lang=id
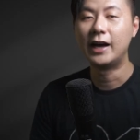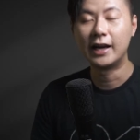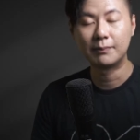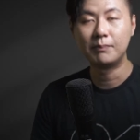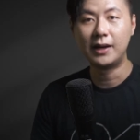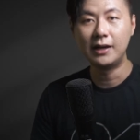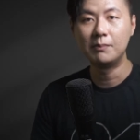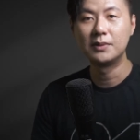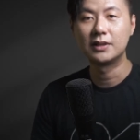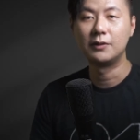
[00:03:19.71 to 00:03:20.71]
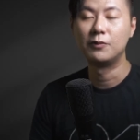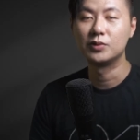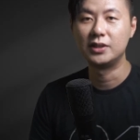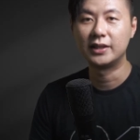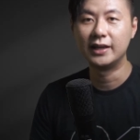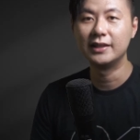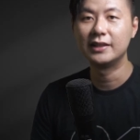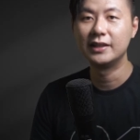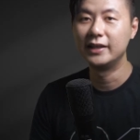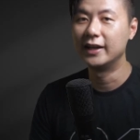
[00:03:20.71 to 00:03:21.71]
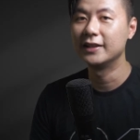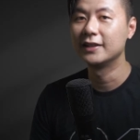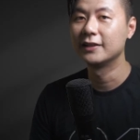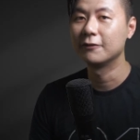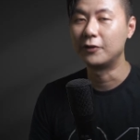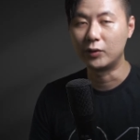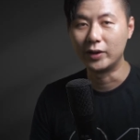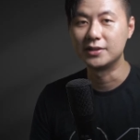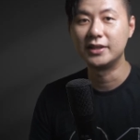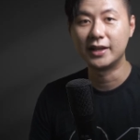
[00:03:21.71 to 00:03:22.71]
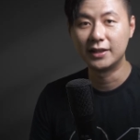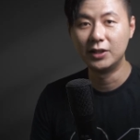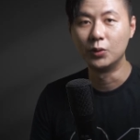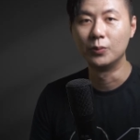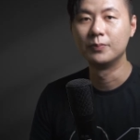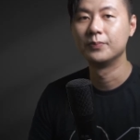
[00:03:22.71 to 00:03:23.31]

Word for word: ARPA bisa difungsikan dengan frekuensi radio.